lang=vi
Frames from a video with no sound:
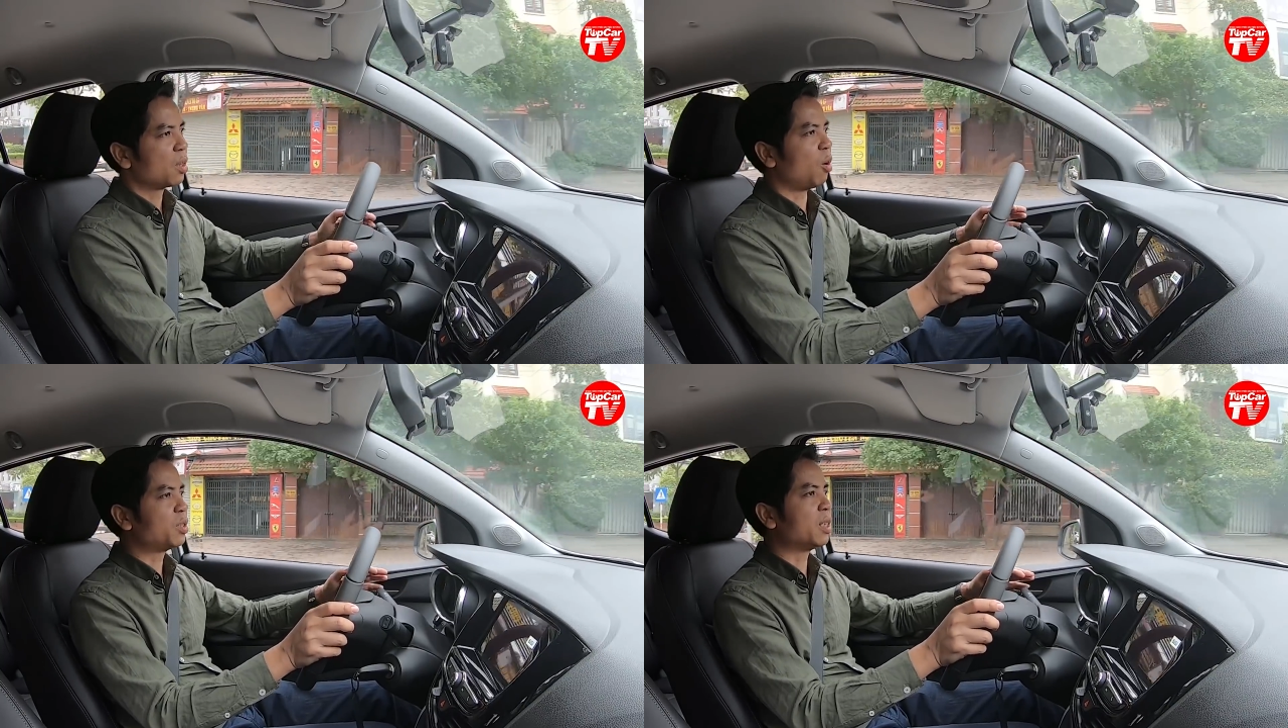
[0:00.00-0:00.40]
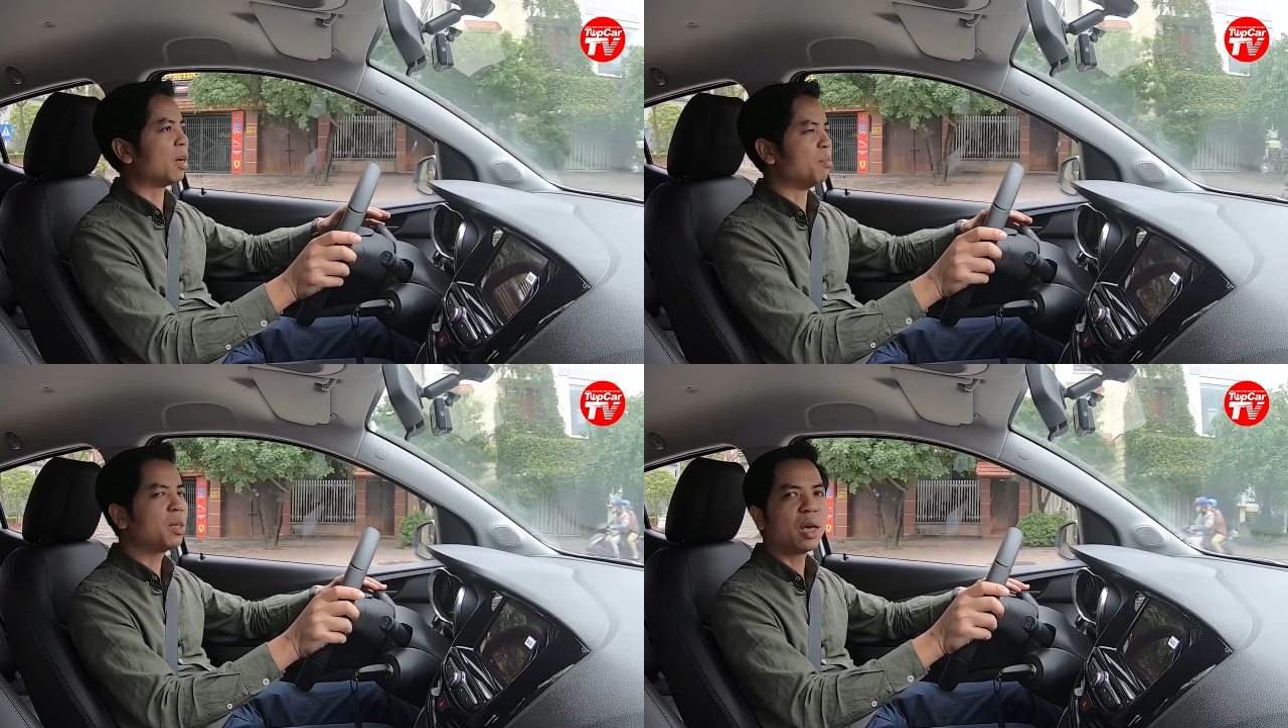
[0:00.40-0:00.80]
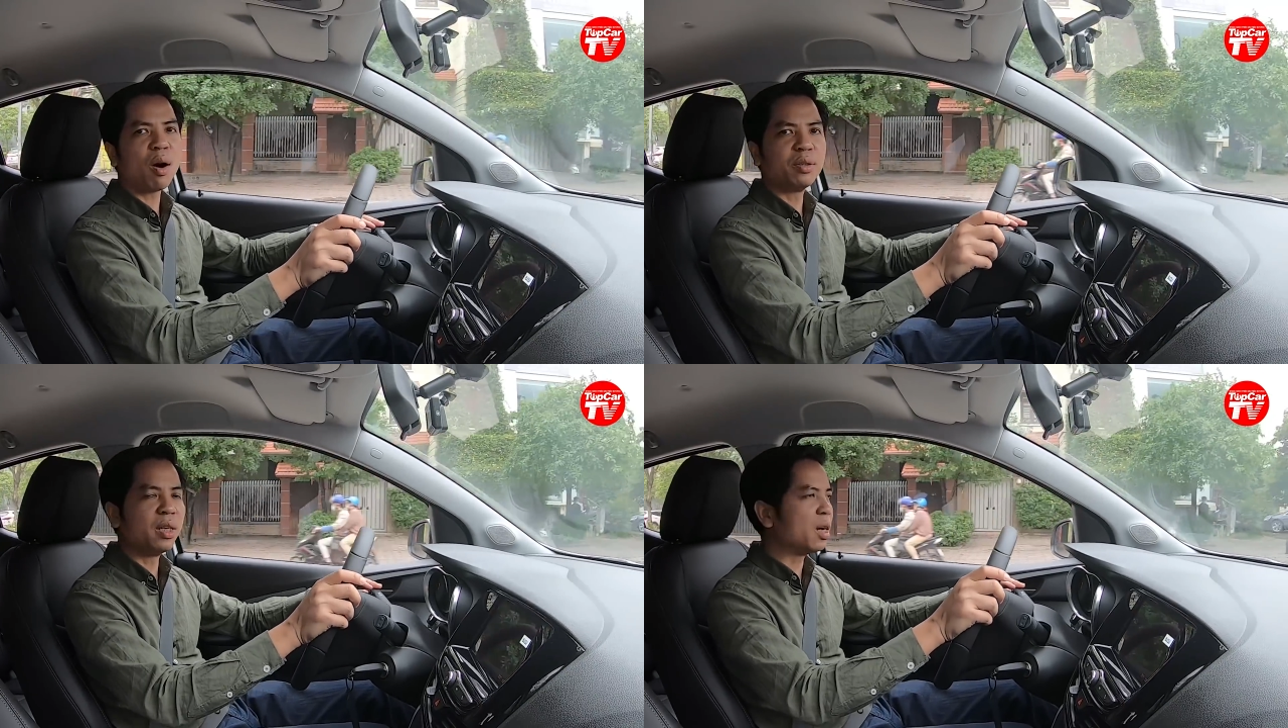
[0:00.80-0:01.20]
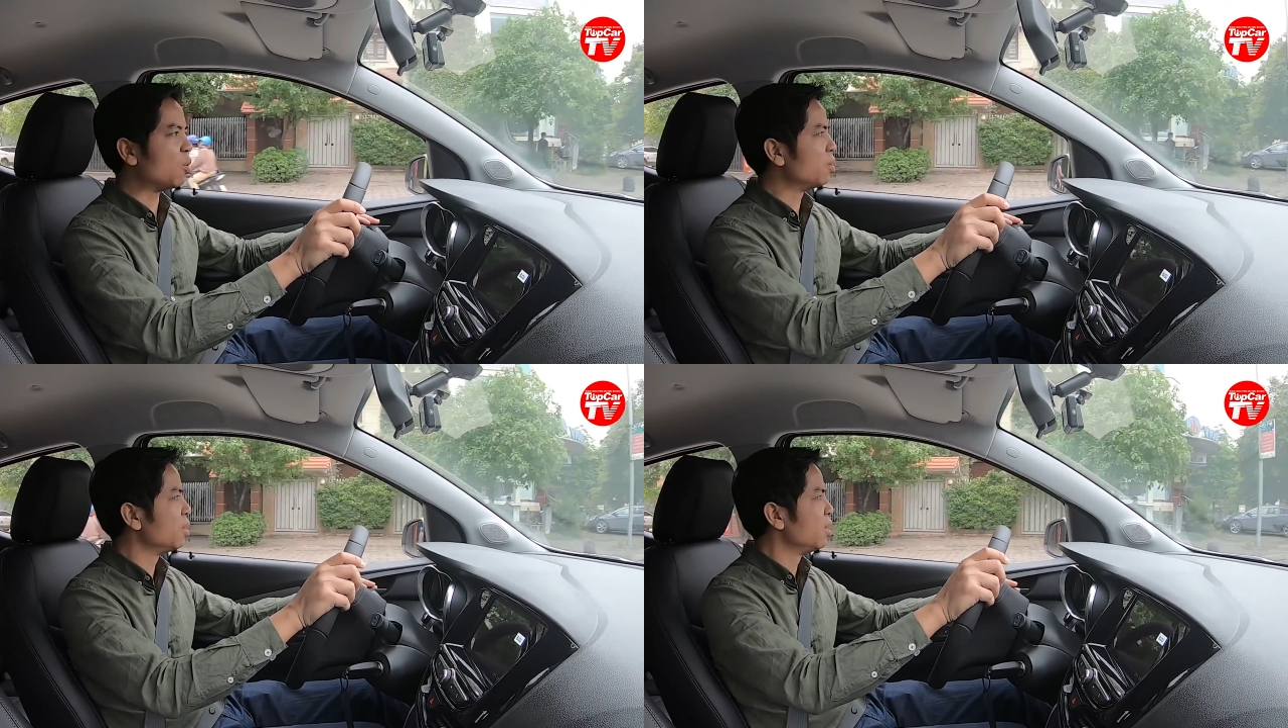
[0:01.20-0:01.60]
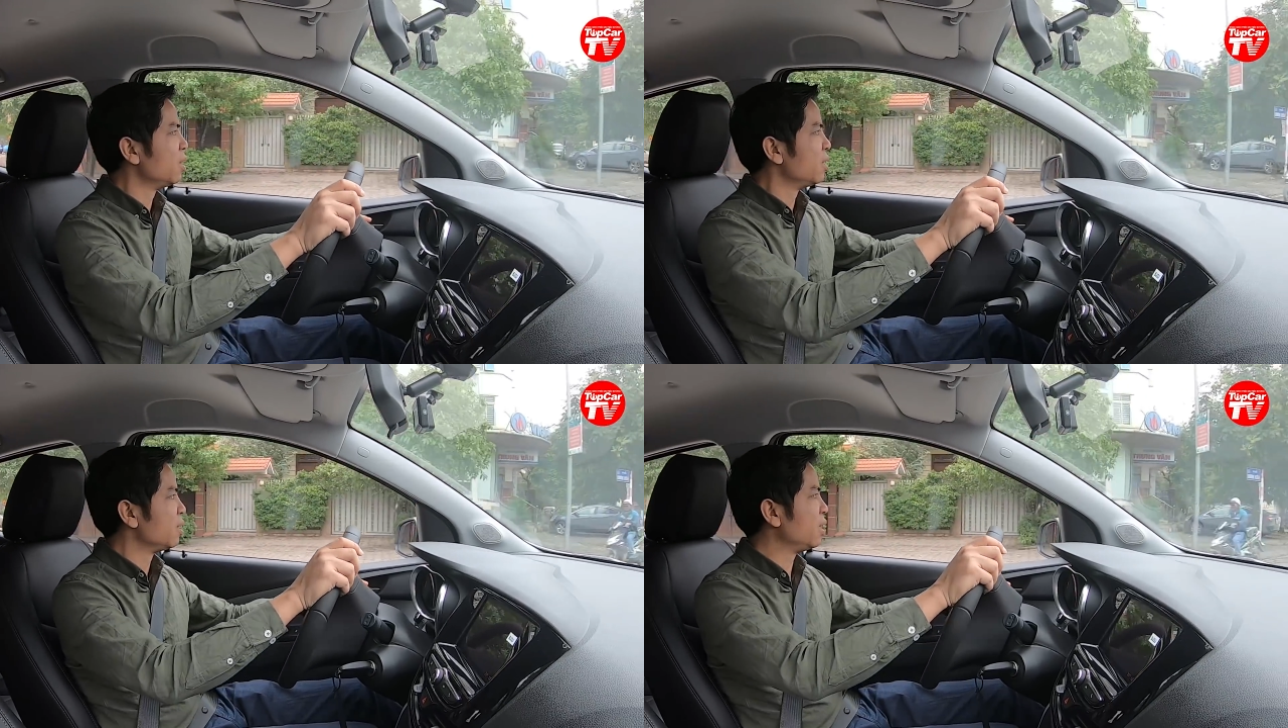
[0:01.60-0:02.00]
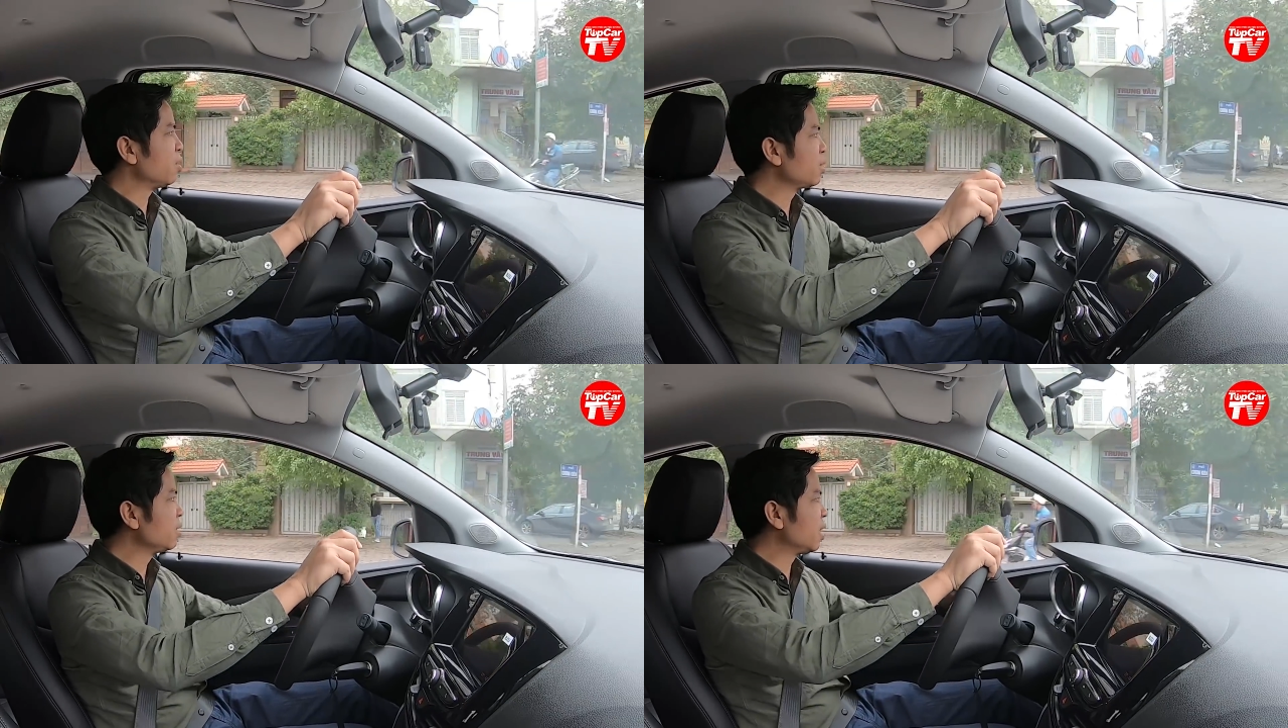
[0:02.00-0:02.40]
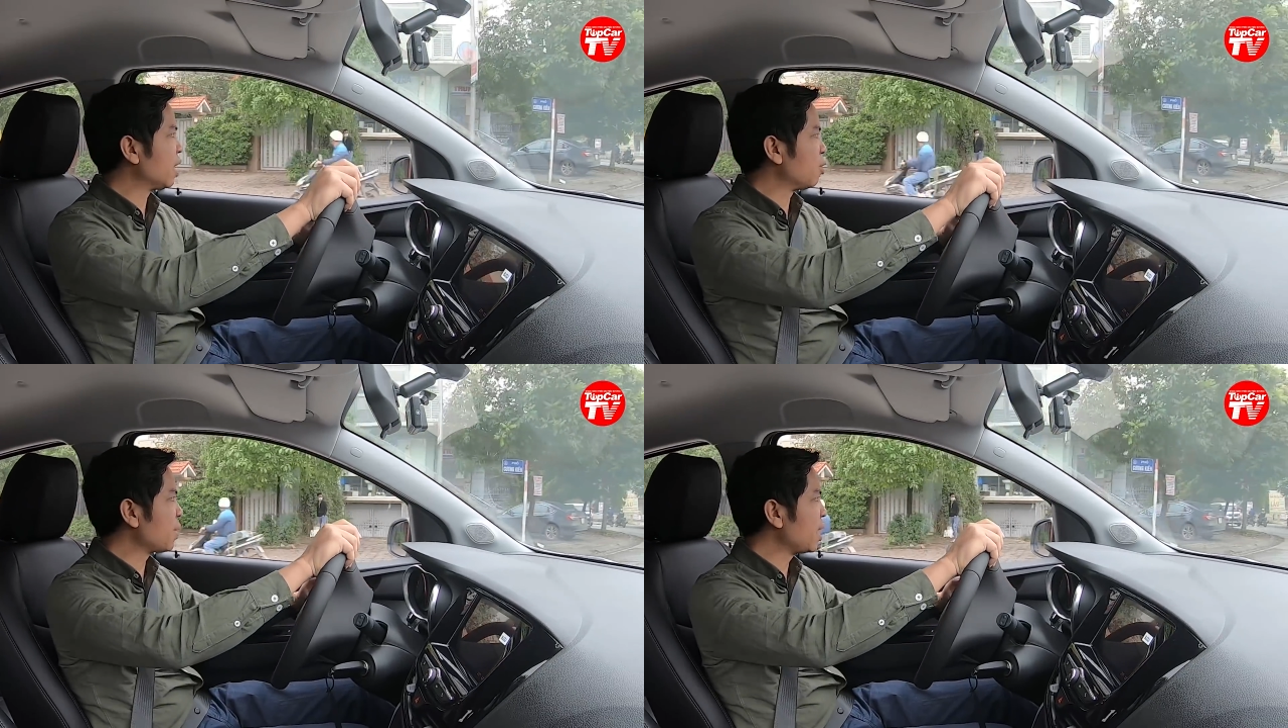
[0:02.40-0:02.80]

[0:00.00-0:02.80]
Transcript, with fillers: đó chính là mức tiêu hao nhiên liệu. Thì trong chương trình ngày hôm